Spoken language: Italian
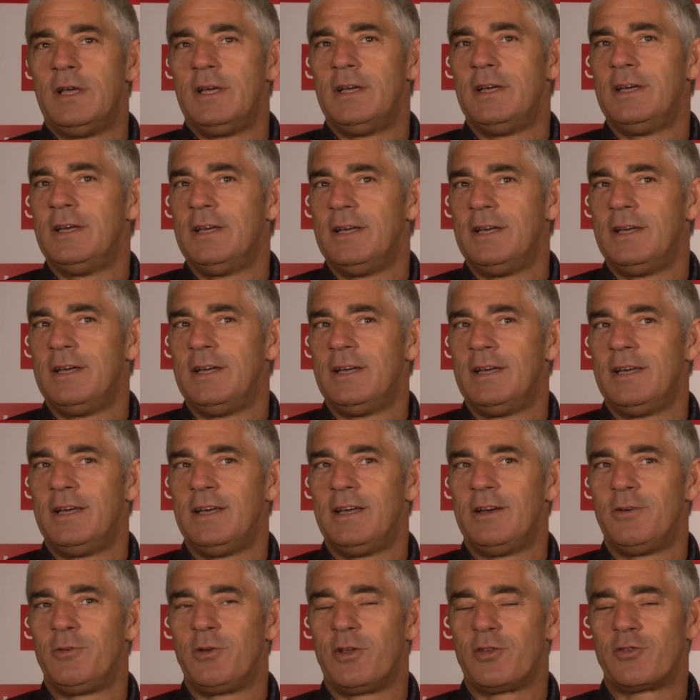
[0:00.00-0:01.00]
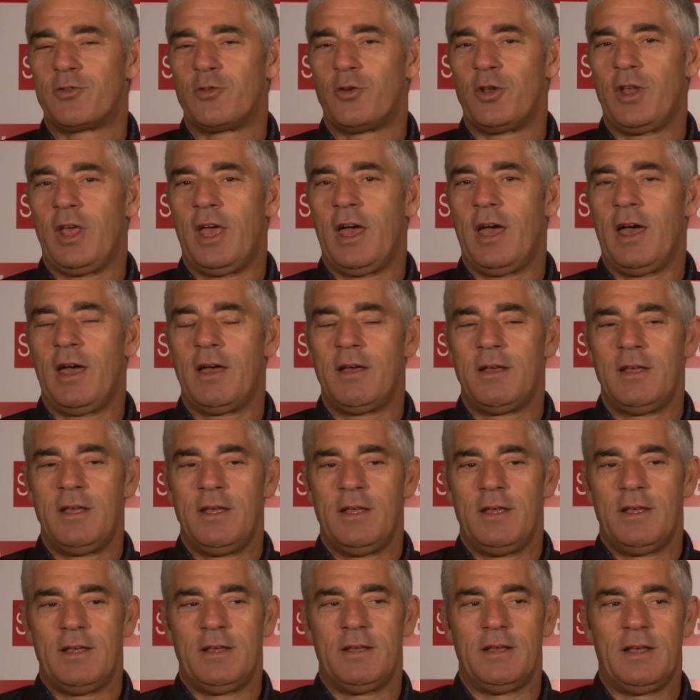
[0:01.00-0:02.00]
eh, una storia
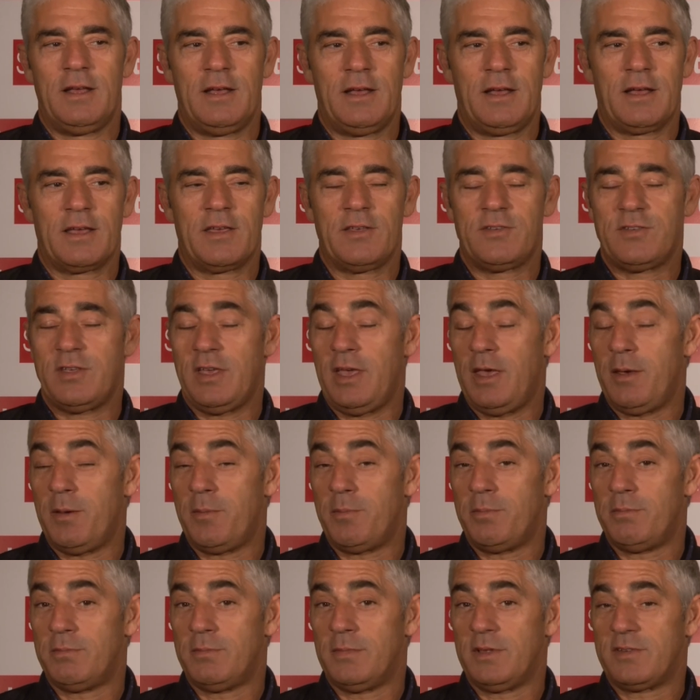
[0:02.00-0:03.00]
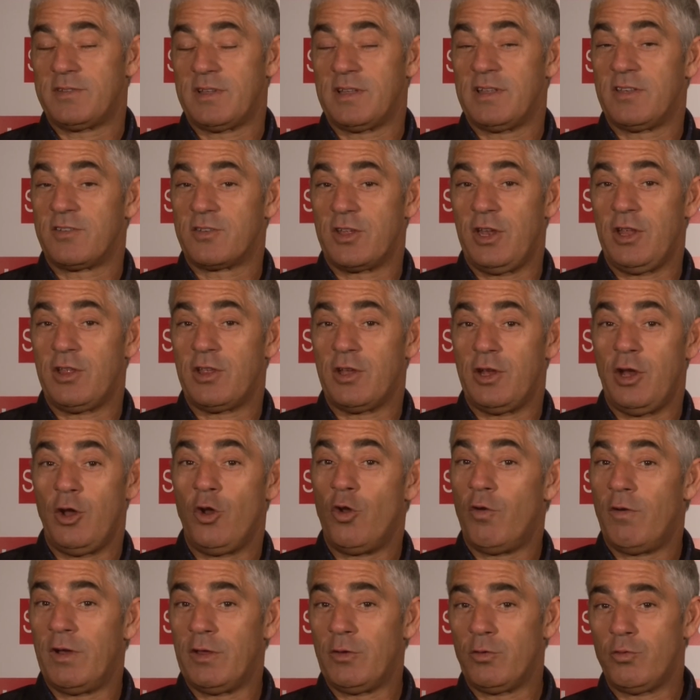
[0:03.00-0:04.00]
anche se è stata scritta nel
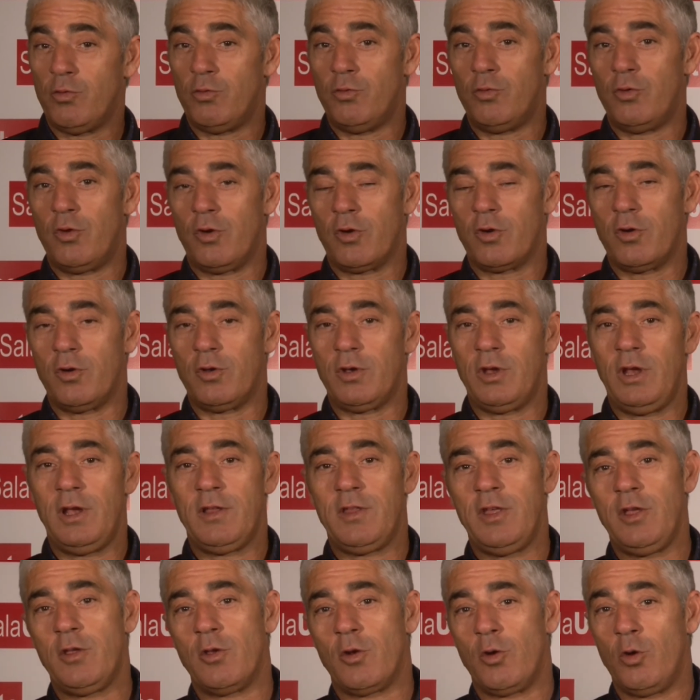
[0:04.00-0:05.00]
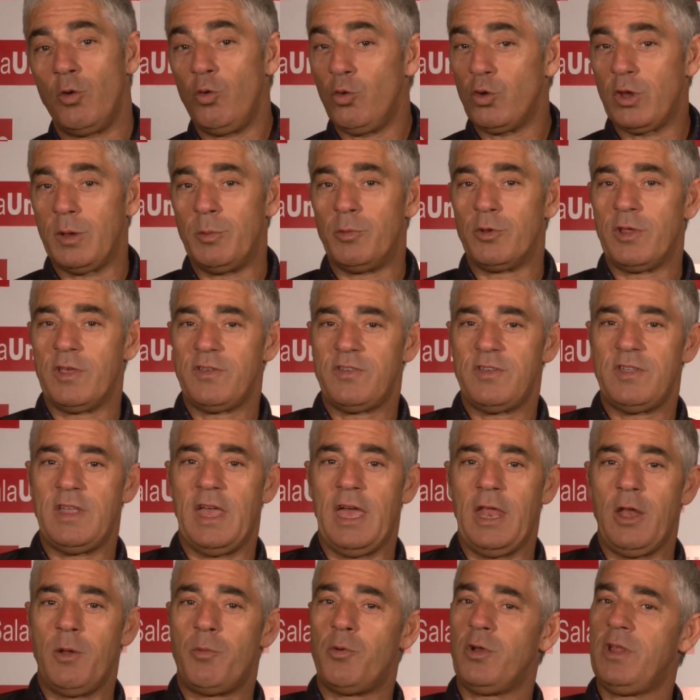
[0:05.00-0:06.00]
91 con il titolo L'ultimo
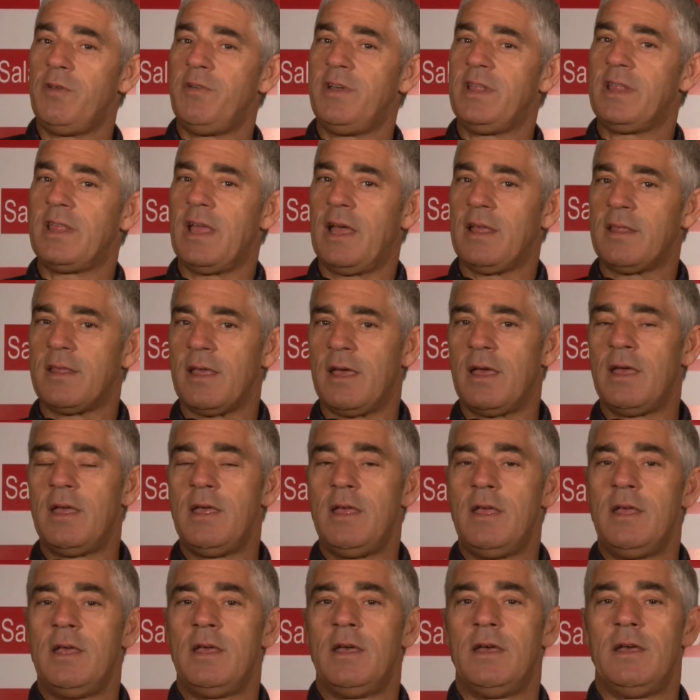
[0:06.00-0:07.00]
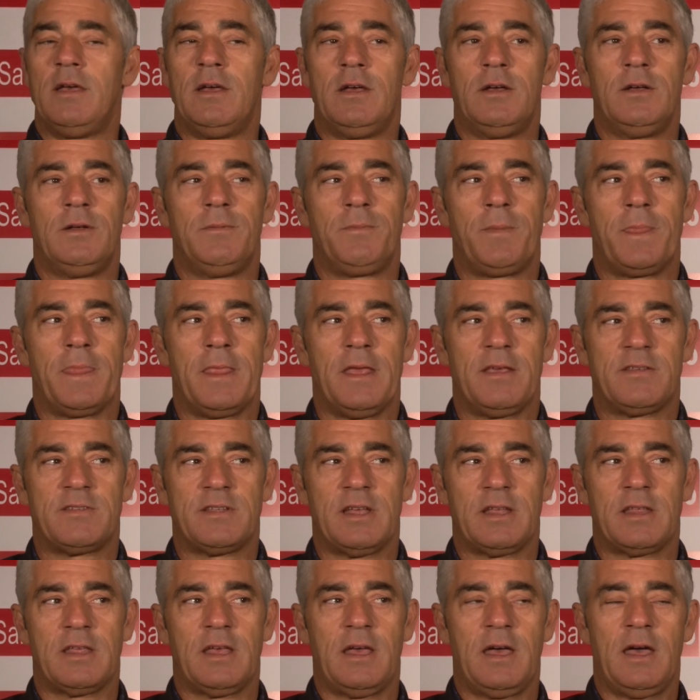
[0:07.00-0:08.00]
desiderio, poi ehm, è
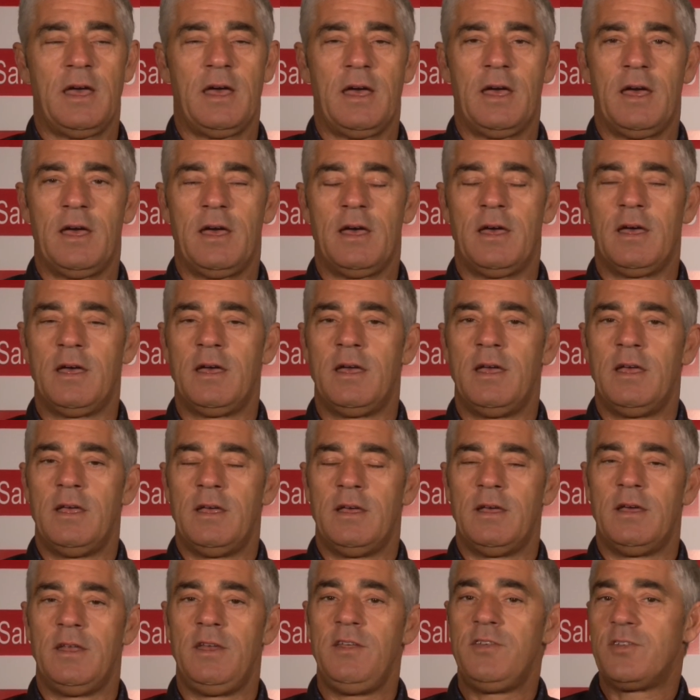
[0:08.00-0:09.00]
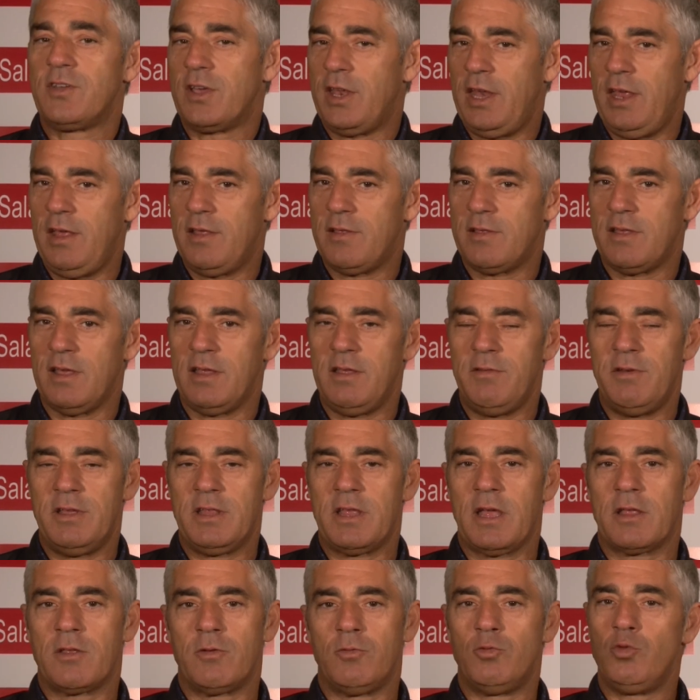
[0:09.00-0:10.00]
stata riscritta, è
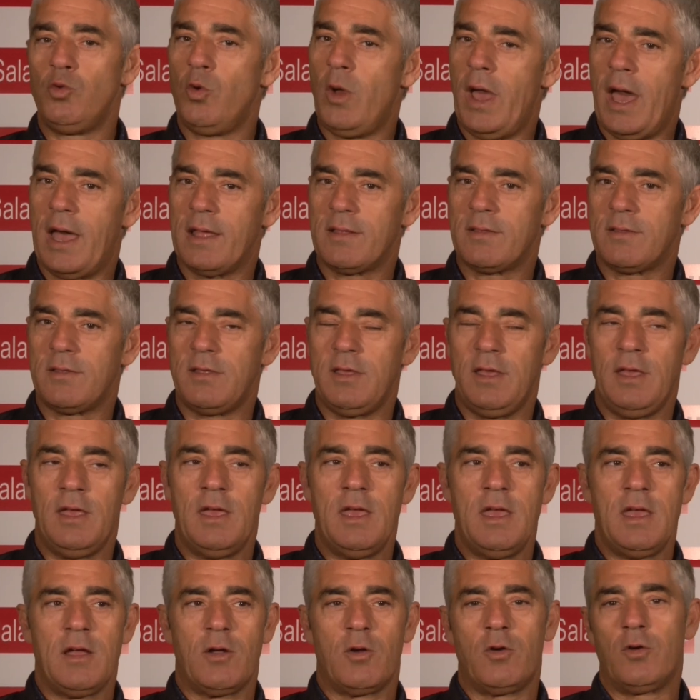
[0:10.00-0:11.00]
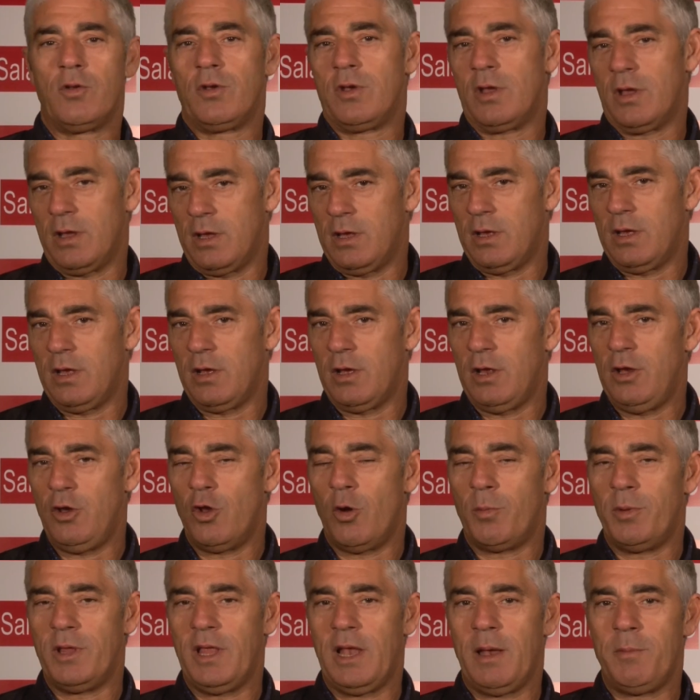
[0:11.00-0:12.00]
diventata un due atti con eh, il
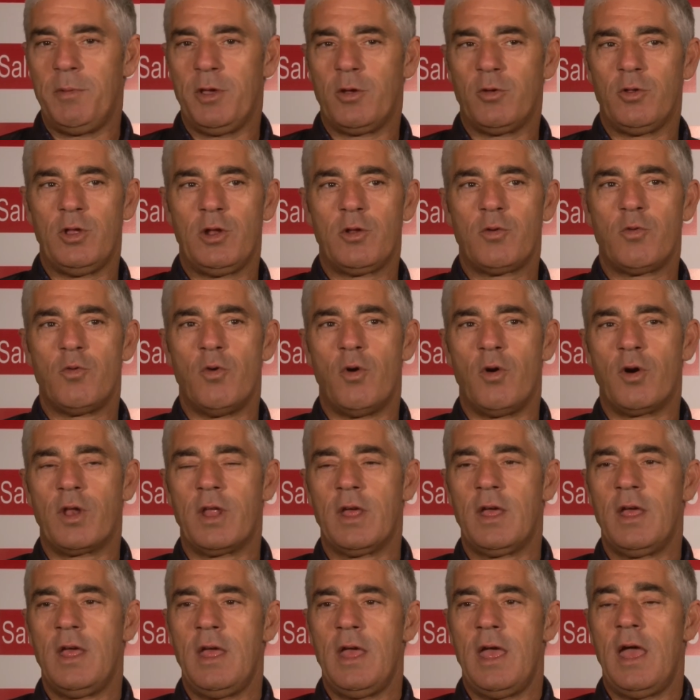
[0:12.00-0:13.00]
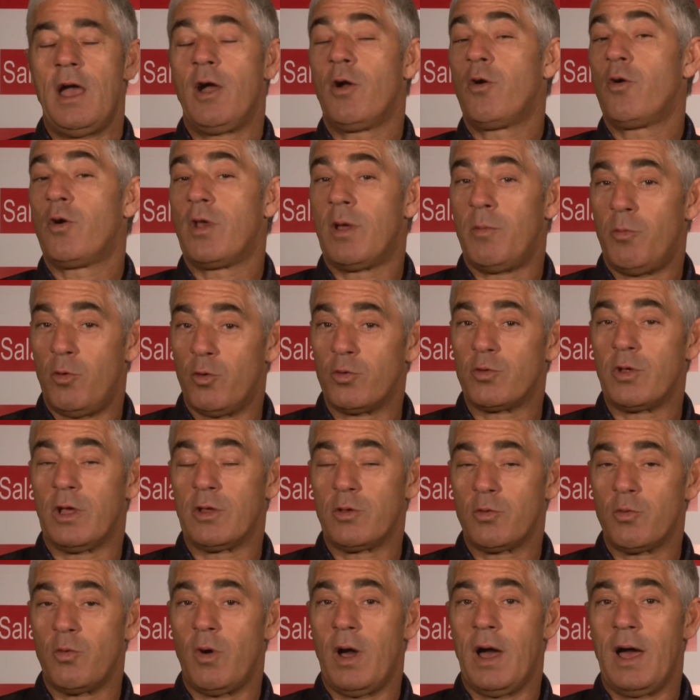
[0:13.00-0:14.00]
nome dell'amico del cuore, è ancora molto
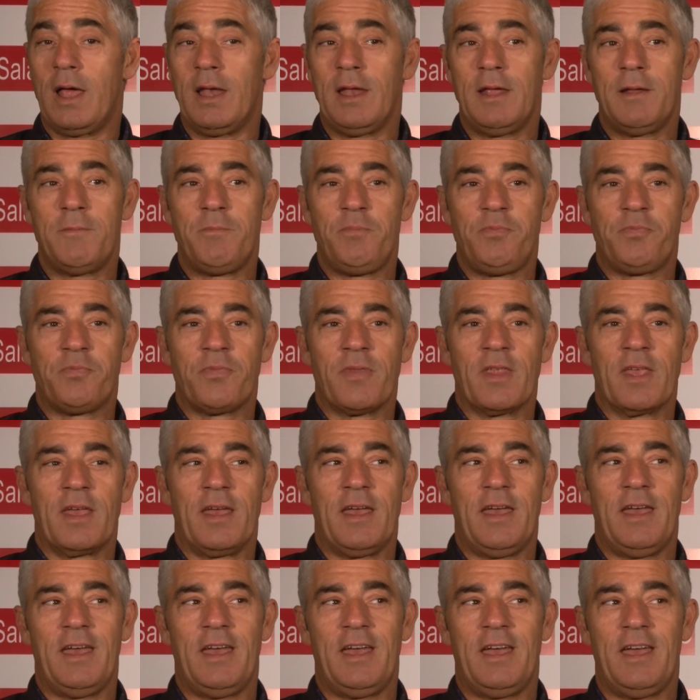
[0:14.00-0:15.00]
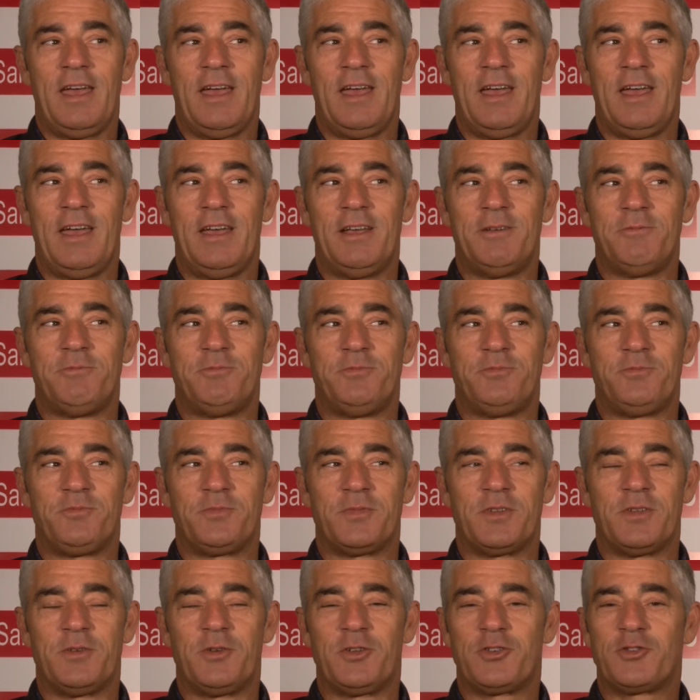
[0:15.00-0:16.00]
attuale è ehm,
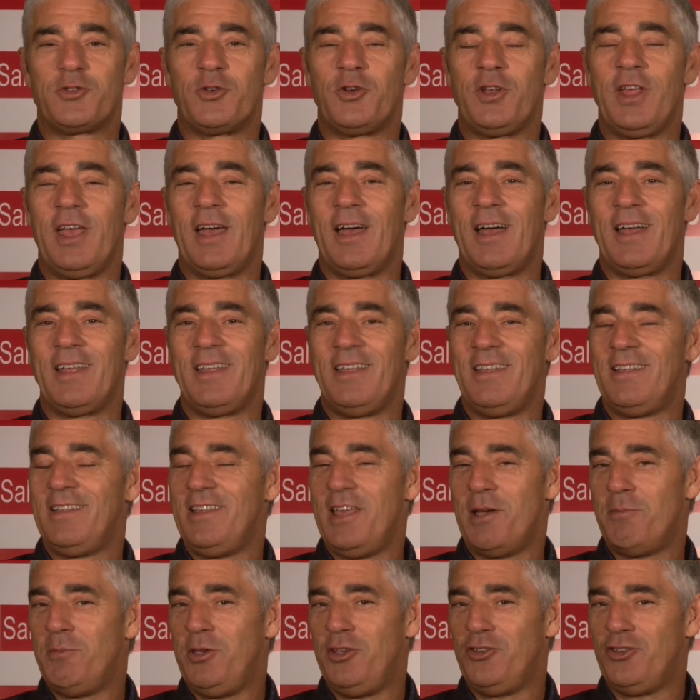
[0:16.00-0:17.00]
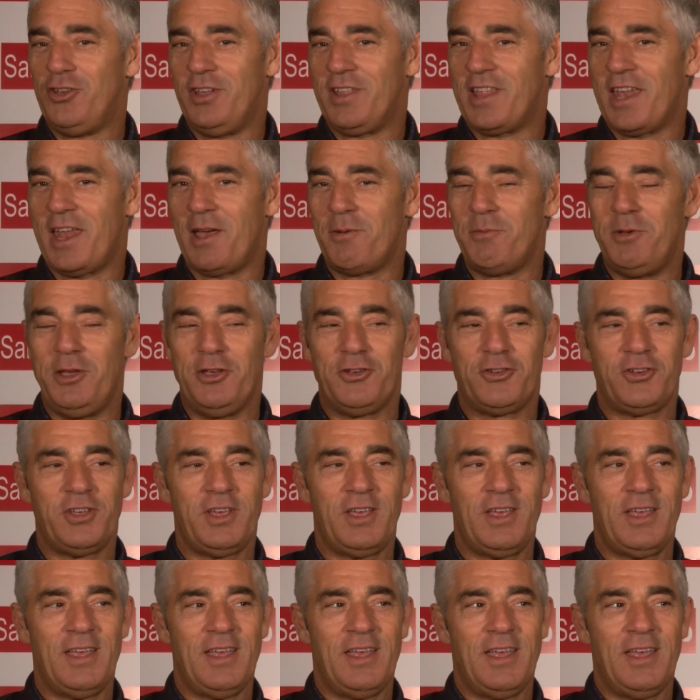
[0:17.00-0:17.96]
una storia di amici, di tre amici,